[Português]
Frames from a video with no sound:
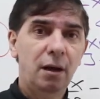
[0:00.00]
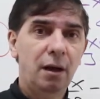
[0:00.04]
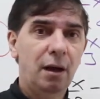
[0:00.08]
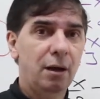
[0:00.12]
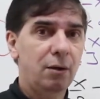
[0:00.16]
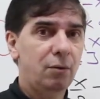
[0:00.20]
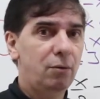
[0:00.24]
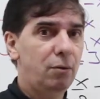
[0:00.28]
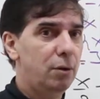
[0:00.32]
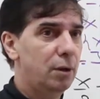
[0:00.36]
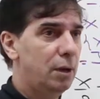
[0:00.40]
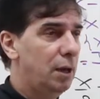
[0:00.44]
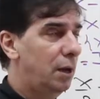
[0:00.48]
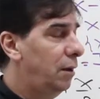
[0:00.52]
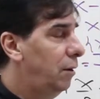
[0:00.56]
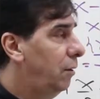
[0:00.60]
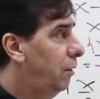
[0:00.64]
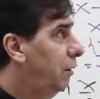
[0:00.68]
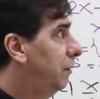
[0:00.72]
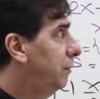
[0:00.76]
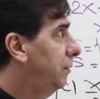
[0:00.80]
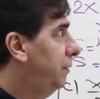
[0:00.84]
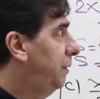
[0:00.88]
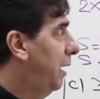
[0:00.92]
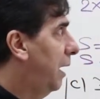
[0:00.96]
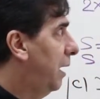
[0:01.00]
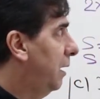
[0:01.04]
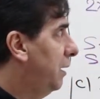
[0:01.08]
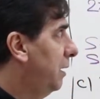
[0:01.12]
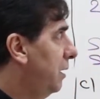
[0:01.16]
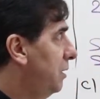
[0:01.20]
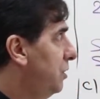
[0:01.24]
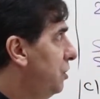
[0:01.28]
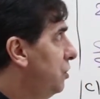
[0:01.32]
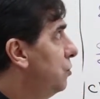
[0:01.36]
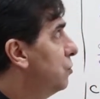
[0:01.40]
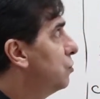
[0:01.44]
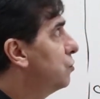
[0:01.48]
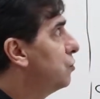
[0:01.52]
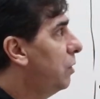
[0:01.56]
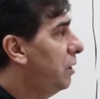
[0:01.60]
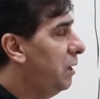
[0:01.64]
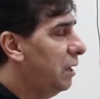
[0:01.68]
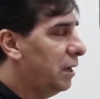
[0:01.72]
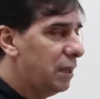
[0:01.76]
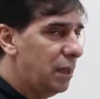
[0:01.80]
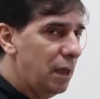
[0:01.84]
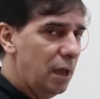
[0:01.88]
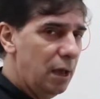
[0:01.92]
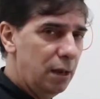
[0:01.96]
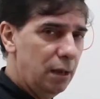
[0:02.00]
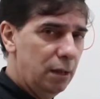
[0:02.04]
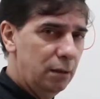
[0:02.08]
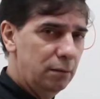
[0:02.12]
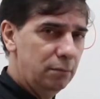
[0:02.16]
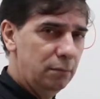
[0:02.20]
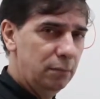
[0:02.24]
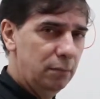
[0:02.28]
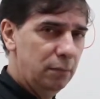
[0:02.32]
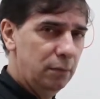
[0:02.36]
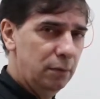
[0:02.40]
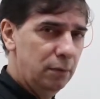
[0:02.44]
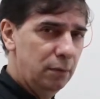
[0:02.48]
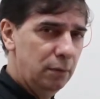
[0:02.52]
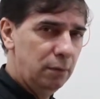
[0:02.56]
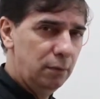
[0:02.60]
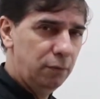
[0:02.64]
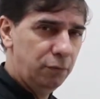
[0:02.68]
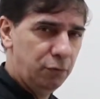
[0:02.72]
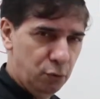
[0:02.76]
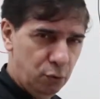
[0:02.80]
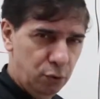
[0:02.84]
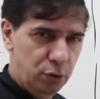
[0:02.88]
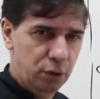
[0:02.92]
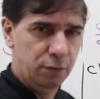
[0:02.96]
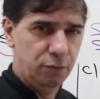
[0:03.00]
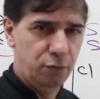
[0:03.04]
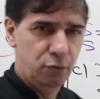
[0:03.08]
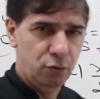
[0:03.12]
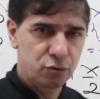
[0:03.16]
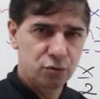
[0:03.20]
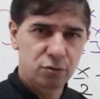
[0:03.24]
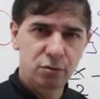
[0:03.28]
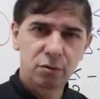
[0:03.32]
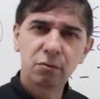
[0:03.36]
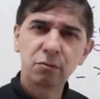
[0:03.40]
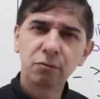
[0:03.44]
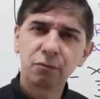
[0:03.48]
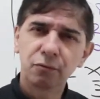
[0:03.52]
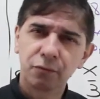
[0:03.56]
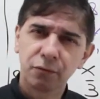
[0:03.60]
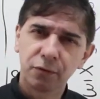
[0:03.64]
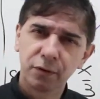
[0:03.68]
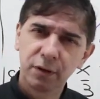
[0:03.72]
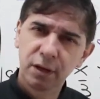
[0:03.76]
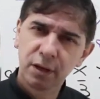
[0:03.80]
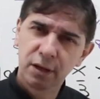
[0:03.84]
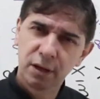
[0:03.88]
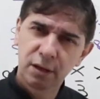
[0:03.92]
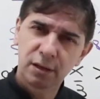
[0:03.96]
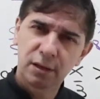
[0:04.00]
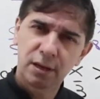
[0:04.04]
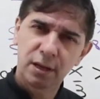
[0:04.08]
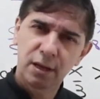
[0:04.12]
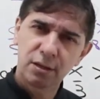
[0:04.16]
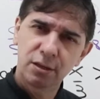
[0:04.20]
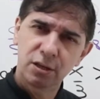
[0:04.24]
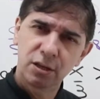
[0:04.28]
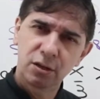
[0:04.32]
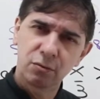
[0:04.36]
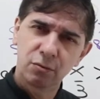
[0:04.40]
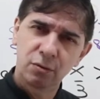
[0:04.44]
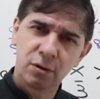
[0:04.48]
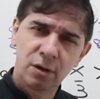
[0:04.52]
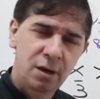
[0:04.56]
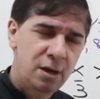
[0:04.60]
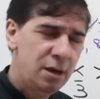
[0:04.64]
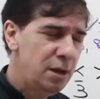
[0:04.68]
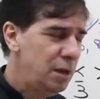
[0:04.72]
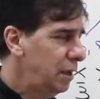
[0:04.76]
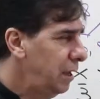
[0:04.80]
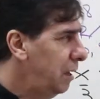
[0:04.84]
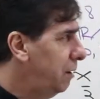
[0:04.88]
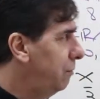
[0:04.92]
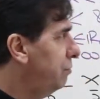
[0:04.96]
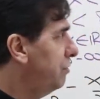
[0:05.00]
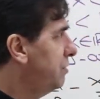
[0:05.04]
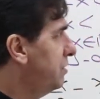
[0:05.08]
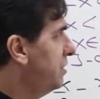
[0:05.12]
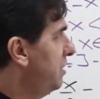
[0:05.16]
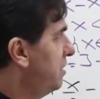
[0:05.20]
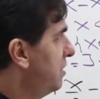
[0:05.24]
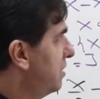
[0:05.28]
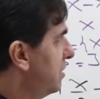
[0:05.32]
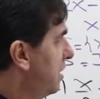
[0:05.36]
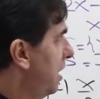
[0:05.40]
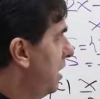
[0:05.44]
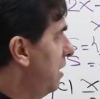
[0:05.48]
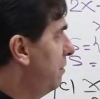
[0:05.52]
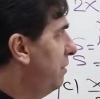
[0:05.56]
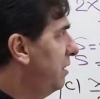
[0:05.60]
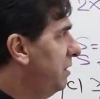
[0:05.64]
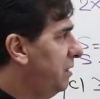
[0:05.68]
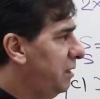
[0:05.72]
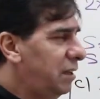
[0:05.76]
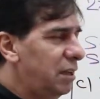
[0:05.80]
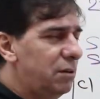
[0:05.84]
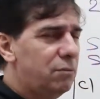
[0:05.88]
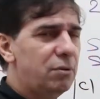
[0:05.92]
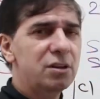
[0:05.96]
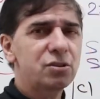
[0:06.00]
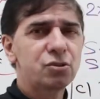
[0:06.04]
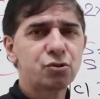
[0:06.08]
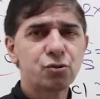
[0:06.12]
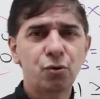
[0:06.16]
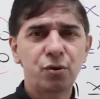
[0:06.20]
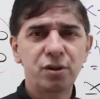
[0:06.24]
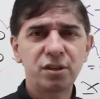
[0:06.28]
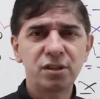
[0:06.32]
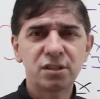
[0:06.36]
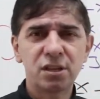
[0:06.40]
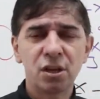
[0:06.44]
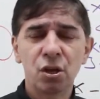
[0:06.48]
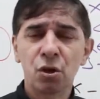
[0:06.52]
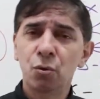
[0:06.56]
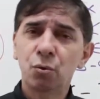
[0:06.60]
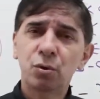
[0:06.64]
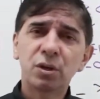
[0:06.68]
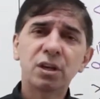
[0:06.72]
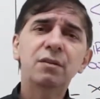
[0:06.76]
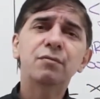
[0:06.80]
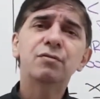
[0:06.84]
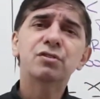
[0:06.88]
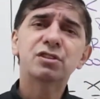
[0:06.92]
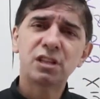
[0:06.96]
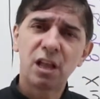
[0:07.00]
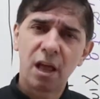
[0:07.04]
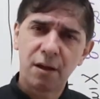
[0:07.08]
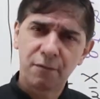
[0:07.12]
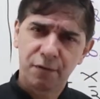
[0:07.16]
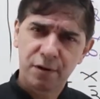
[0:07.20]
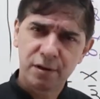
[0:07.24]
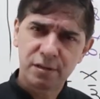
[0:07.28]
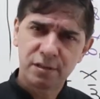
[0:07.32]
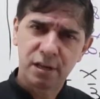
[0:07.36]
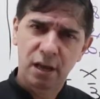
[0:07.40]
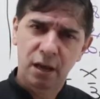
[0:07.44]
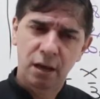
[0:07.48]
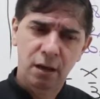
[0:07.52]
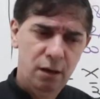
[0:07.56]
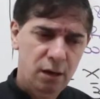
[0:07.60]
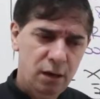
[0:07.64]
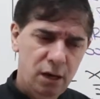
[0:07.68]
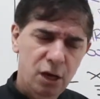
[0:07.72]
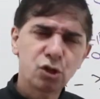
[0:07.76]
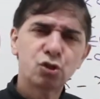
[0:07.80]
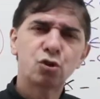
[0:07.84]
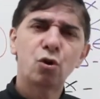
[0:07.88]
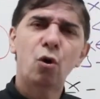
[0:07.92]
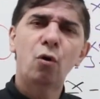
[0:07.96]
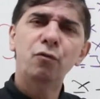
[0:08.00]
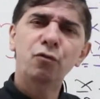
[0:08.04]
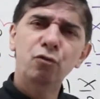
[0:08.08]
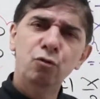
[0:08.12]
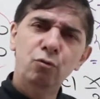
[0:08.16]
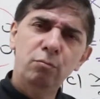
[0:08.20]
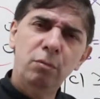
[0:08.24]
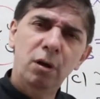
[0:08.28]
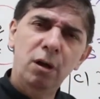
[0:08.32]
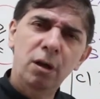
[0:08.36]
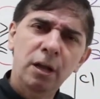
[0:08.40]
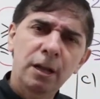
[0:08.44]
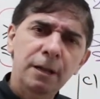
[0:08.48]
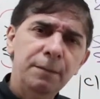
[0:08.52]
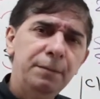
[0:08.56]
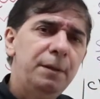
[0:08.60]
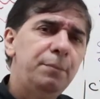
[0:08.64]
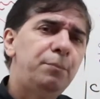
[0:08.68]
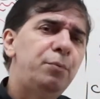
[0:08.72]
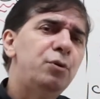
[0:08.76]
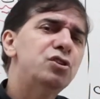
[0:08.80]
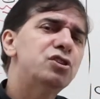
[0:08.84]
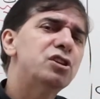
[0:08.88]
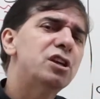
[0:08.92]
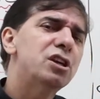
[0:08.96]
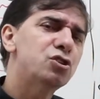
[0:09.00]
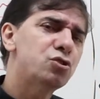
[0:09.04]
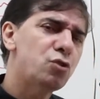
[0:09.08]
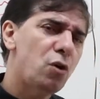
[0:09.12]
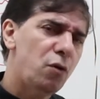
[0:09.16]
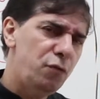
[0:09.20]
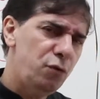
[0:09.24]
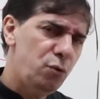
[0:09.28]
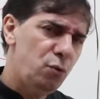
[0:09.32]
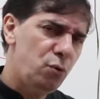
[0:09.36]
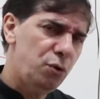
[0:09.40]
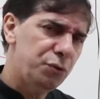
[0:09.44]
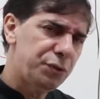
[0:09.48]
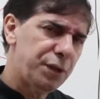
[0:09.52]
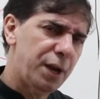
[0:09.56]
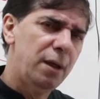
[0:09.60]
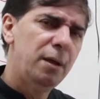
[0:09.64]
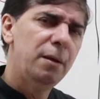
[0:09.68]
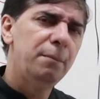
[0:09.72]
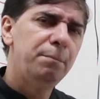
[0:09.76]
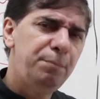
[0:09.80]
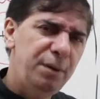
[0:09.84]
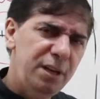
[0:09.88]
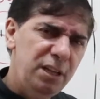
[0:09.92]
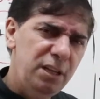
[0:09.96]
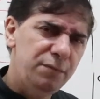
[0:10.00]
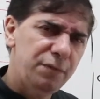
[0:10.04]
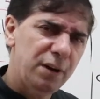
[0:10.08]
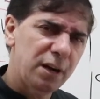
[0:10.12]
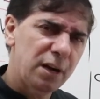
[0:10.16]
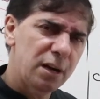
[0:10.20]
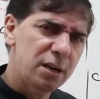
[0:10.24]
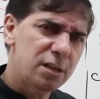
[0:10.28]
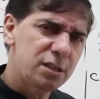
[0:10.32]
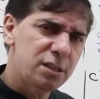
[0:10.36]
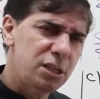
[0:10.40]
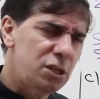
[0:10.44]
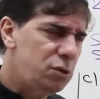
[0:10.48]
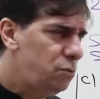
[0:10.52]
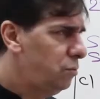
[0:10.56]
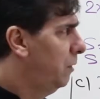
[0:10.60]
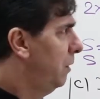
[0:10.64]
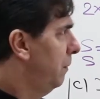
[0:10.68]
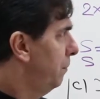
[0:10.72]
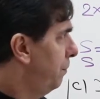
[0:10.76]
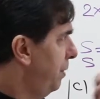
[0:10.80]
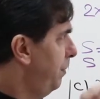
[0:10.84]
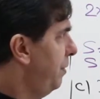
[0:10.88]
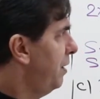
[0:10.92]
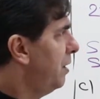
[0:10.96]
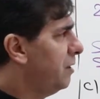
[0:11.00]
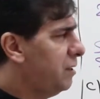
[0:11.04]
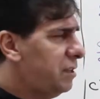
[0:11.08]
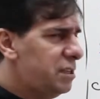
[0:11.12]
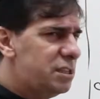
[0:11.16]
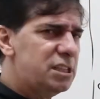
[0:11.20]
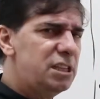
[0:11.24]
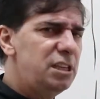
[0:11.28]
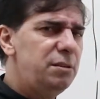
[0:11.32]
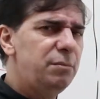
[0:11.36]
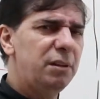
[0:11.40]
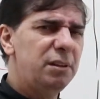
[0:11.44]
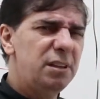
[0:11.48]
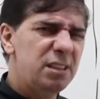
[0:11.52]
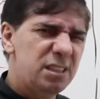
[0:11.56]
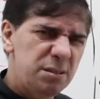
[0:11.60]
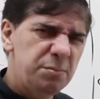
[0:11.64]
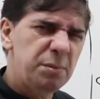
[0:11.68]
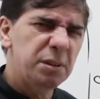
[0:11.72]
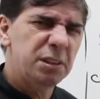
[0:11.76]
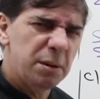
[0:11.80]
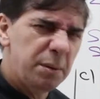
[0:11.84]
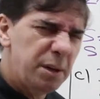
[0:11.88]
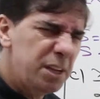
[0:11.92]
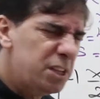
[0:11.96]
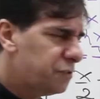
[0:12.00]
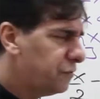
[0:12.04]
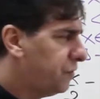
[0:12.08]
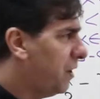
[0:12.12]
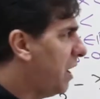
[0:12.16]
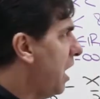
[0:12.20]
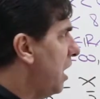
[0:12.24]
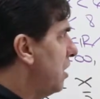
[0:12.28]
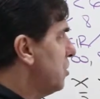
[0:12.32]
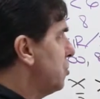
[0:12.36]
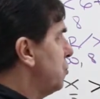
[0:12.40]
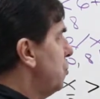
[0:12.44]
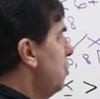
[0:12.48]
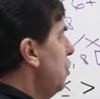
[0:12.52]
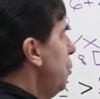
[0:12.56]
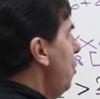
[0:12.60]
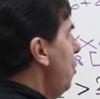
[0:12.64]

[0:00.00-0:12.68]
Agora, danadinhos, olha aquela. Ficou nervoso? Não fique danadinho. É um sistema de equações. O que você deve fazer? Resolve uma, depois resolve outra. Bem devagarzinho. Primeiro de cima, de cima está mais fácil.